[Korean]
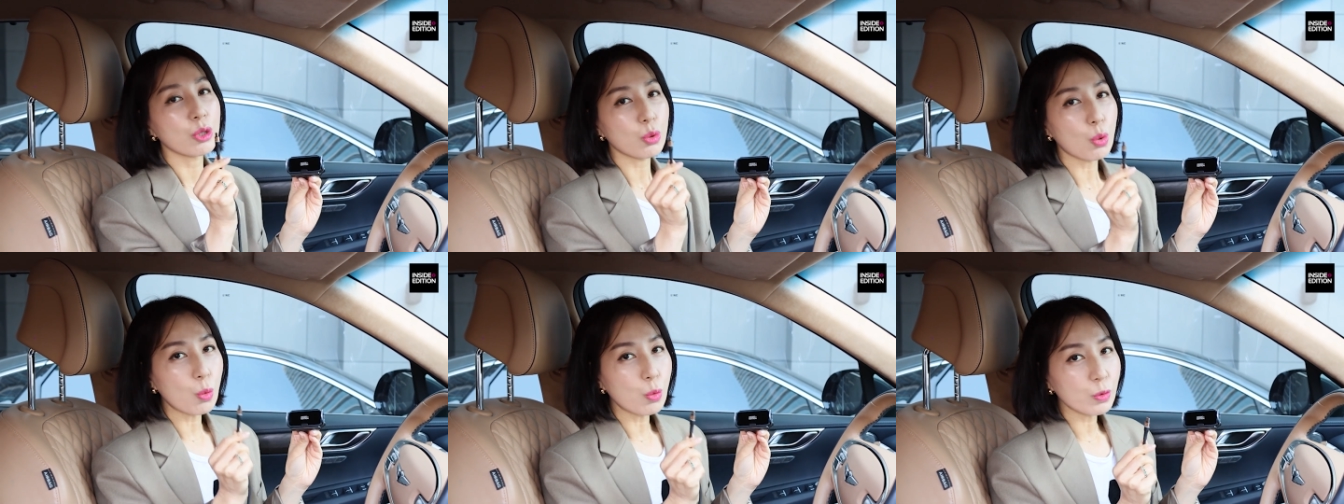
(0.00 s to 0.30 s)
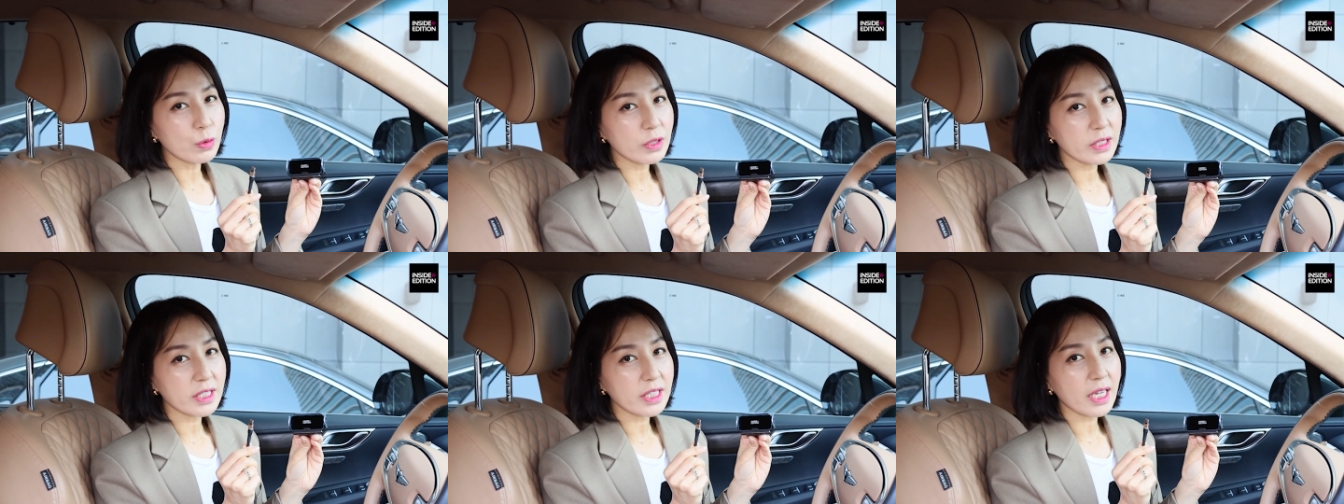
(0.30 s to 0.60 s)

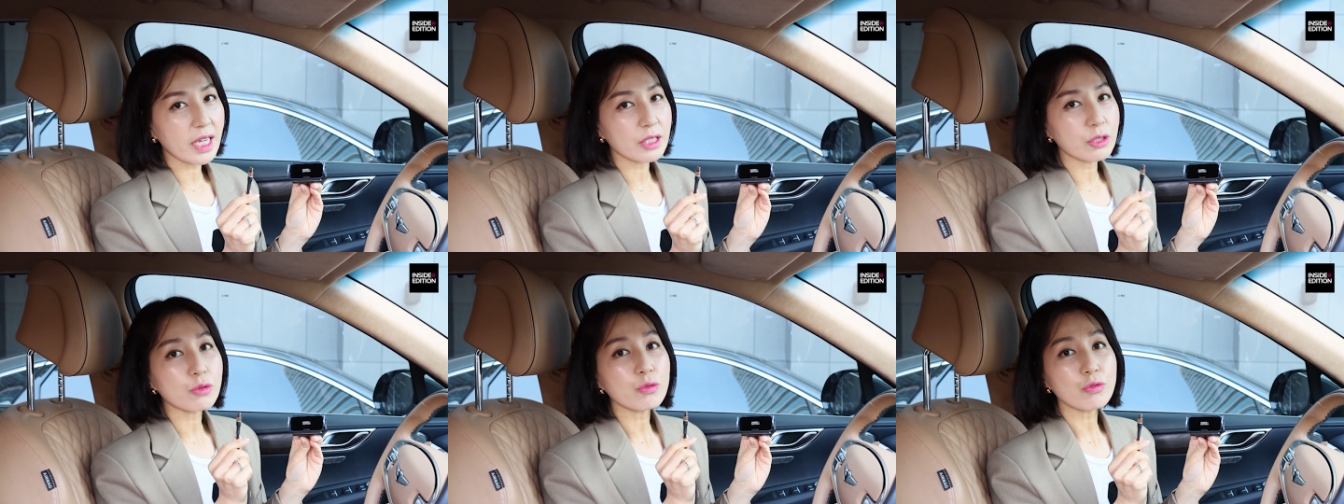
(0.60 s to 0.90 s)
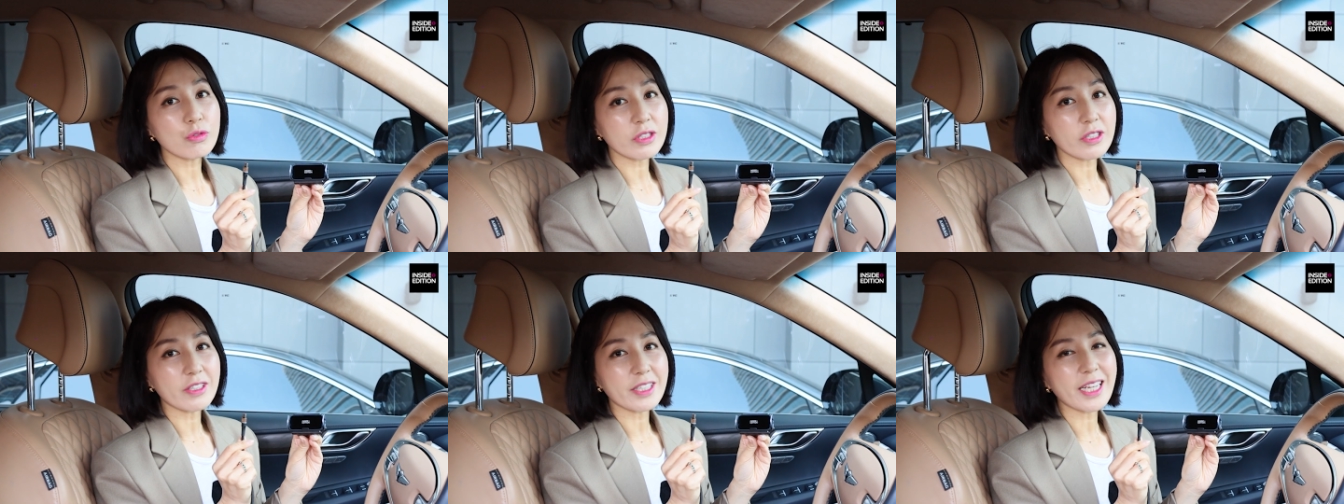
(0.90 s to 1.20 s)
동시에
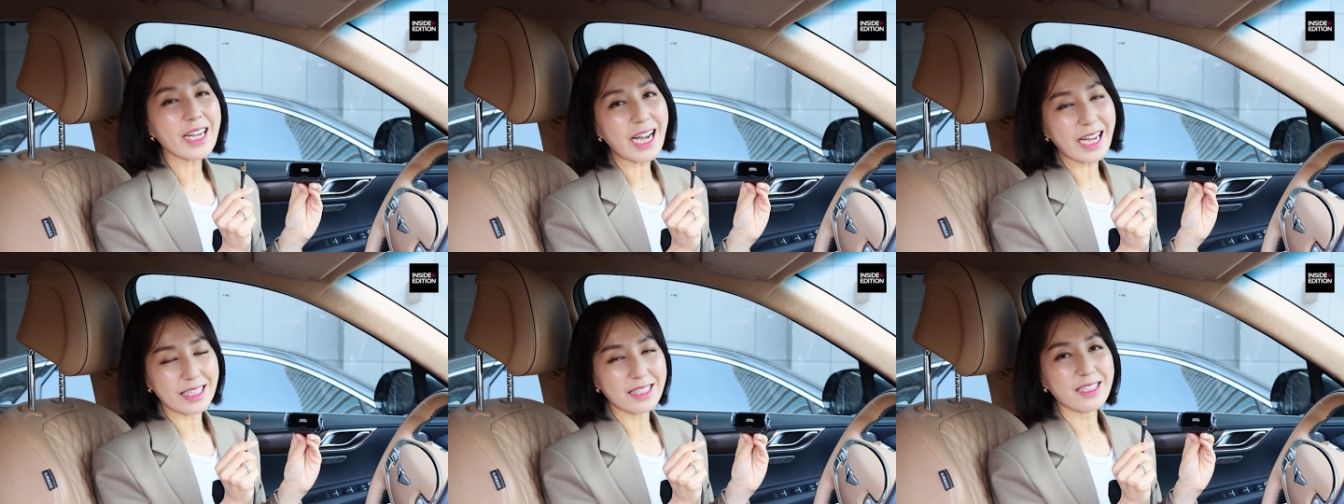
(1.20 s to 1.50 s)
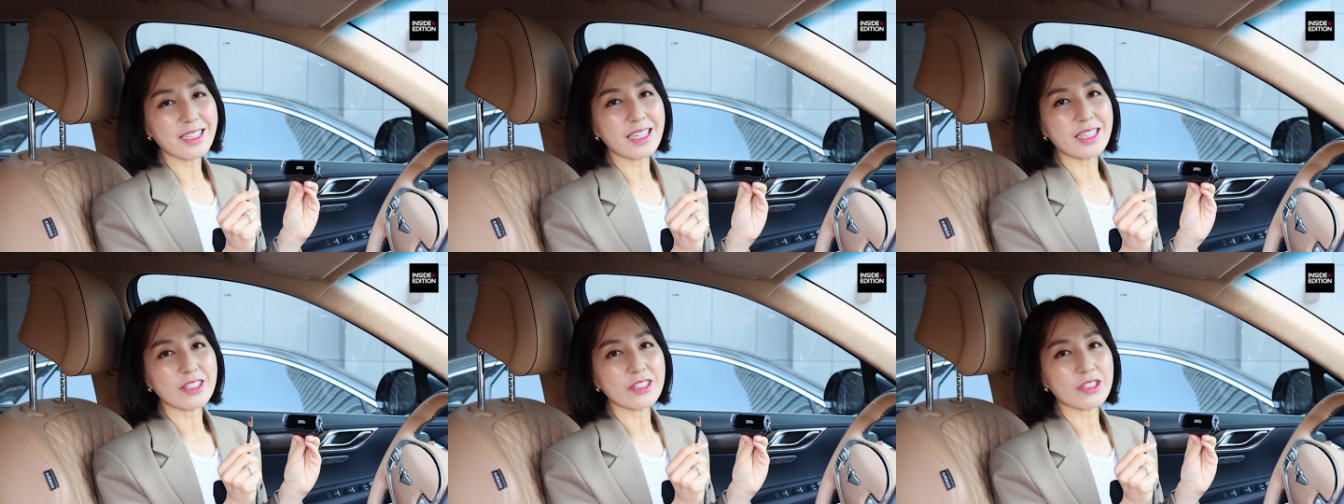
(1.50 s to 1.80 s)
충전이
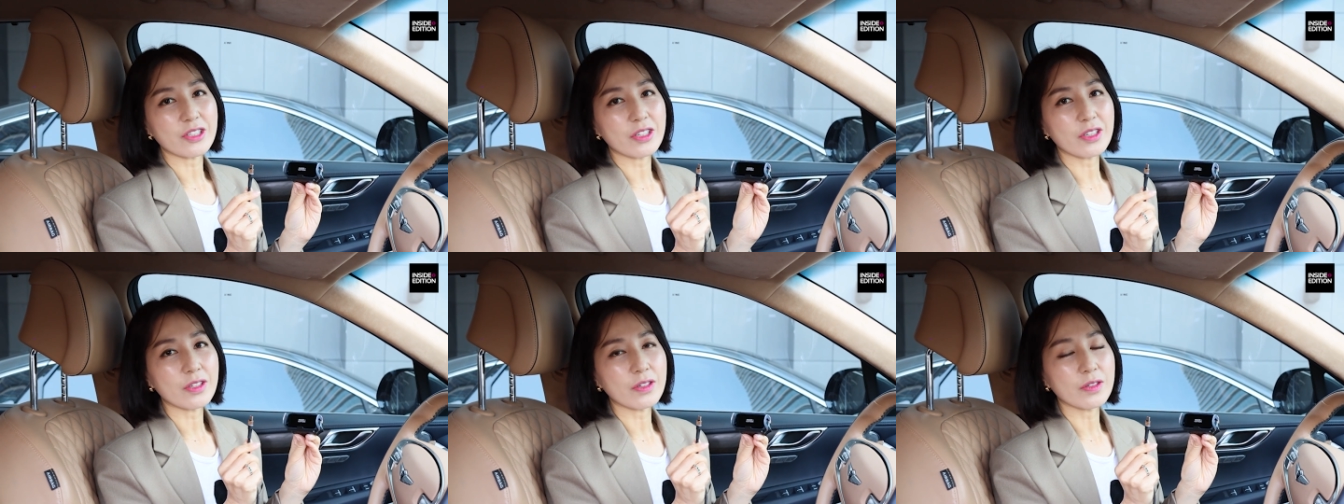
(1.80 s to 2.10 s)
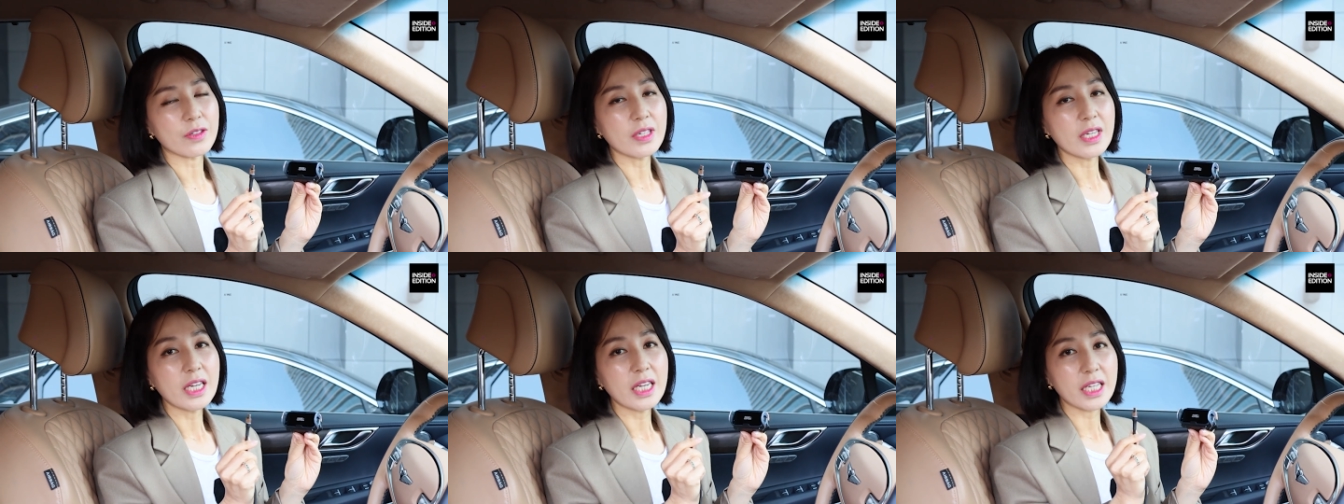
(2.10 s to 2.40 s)

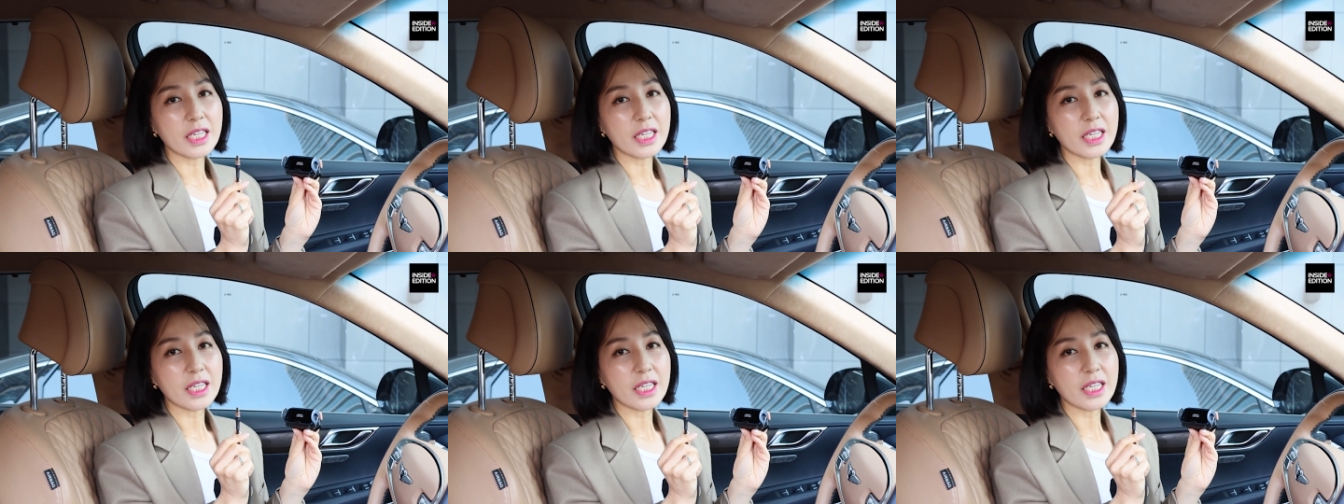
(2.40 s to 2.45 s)
가능하죠.